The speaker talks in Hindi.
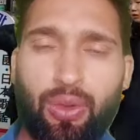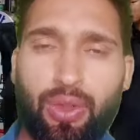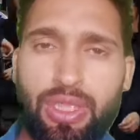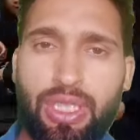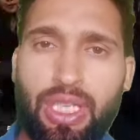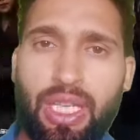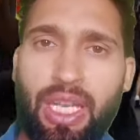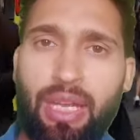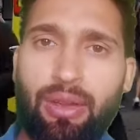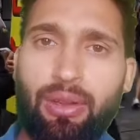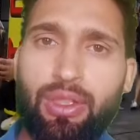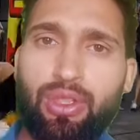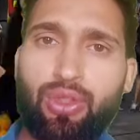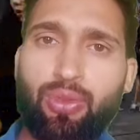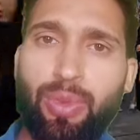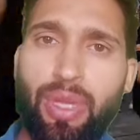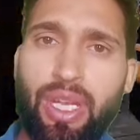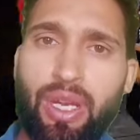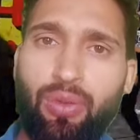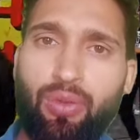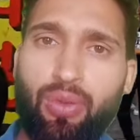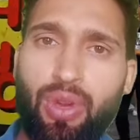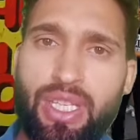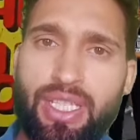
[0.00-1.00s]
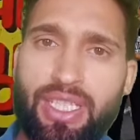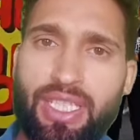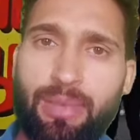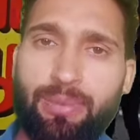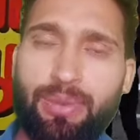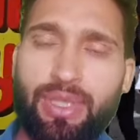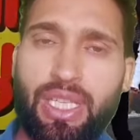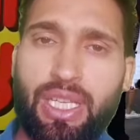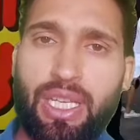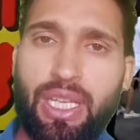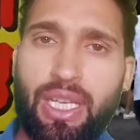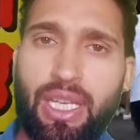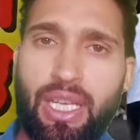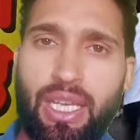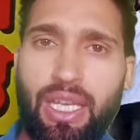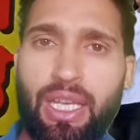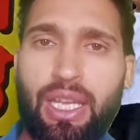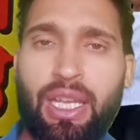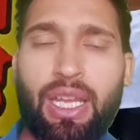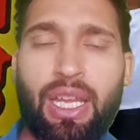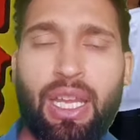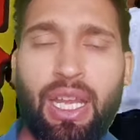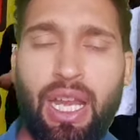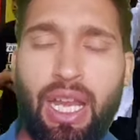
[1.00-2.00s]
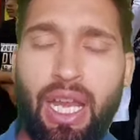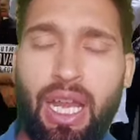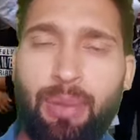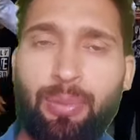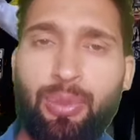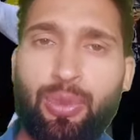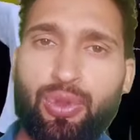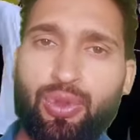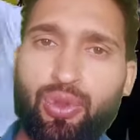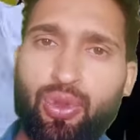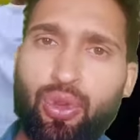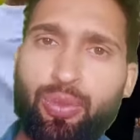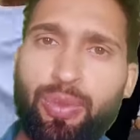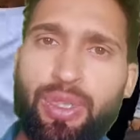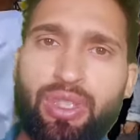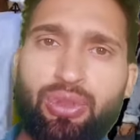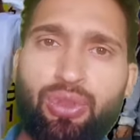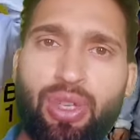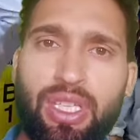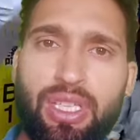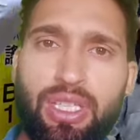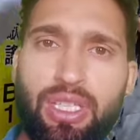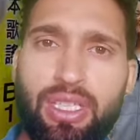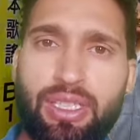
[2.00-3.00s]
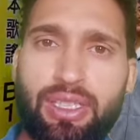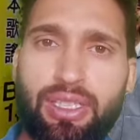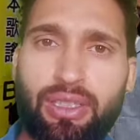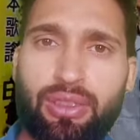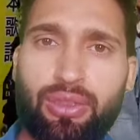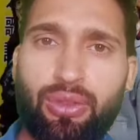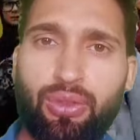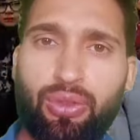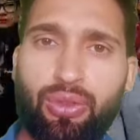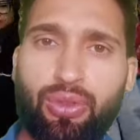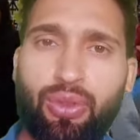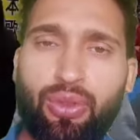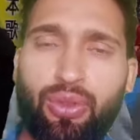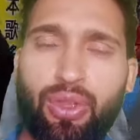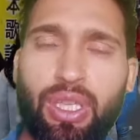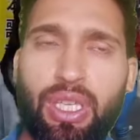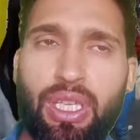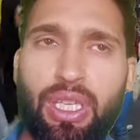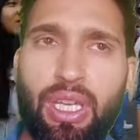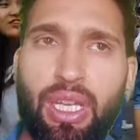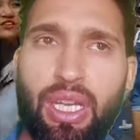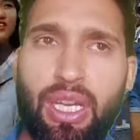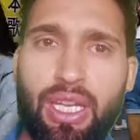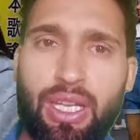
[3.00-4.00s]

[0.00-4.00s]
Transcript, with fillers: उसके अलावा जो मेरा व्हाट्सएप चैनल है आप उसको भी ज्वाइन कर सकते हो क्योंकि